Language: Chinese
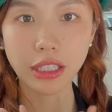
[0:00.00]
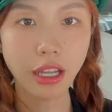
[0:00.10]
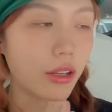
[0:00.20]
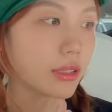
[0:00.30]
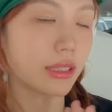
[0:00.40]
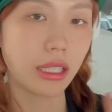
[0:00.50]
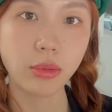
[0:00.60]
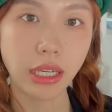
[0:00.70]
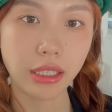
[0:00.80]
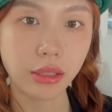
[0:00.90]
大家好，今天
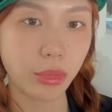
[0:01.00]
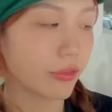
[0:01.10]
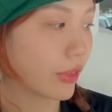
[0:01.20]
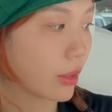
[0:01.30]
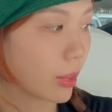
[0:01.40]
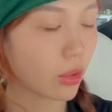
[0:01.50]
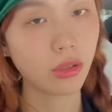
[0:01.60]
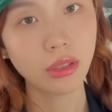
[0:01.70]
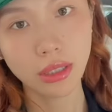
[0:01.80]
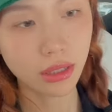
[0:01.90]
我来给你们翻个包。
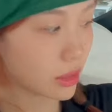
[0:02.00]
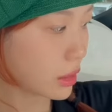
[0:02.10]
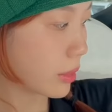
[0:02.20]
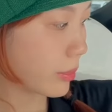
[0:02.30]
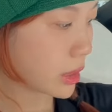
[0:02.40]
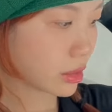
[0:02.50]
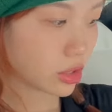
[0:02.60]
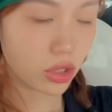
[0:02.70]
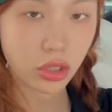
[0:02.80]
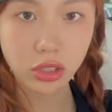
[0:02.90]
今天背的
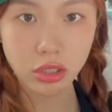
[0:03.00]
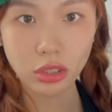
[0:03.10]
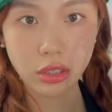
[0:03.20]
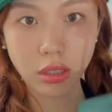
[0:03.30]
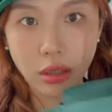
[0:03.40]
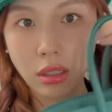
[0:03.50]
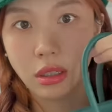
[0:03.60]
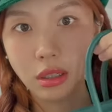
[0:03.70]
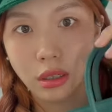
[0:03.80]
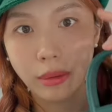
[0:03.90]
是
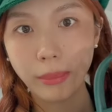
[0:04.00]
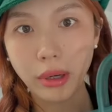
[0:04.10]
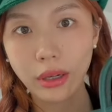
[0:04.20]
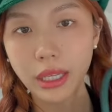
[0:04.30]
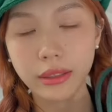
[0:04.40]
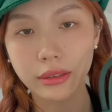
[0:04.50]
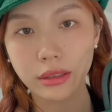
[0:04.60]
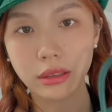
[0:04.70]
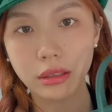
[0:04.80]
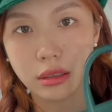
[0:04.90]
Birkin
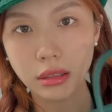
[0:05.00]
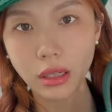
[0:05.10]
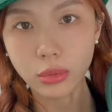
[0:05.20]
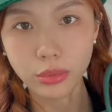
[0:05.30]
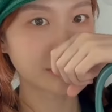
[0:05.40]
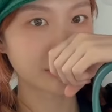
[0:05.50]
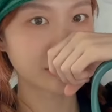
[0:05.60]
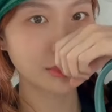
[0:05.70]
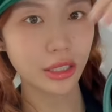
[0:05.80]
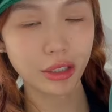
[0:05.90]
的二五，
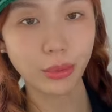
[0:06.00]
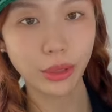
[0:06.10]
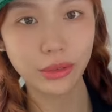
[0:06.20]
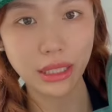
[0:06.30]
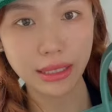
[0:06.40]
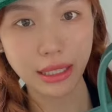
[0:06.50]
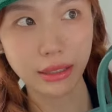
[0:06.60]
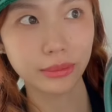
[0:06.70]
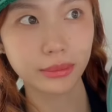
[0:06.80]
这个是我朋友才在，